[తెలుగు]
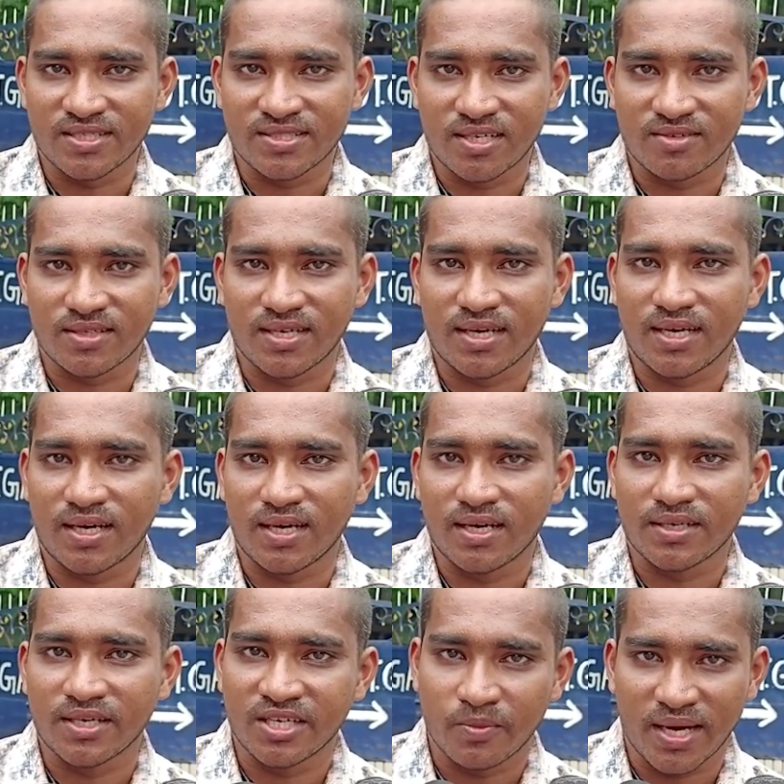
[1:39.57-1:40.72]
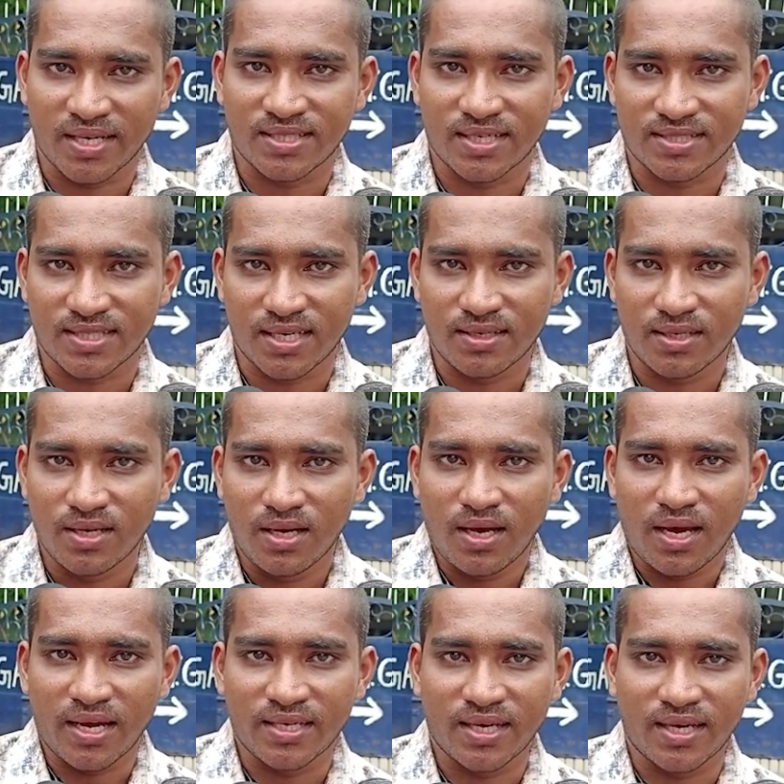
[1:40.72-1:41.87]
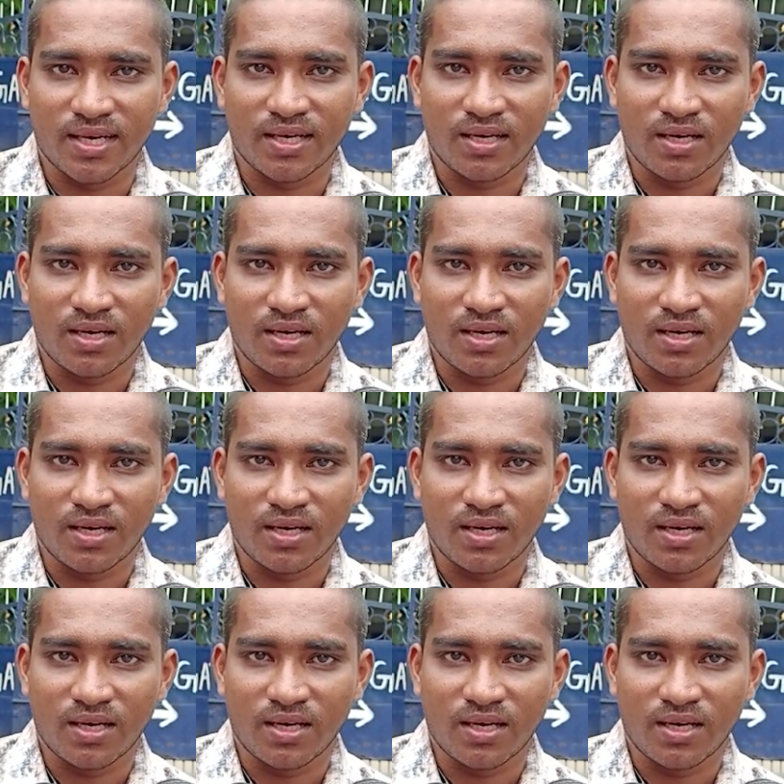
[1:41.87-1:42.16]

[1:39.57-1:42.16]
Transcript: ఏడు సంవత్సరాల రెండు మాసాలు సార్ అయినా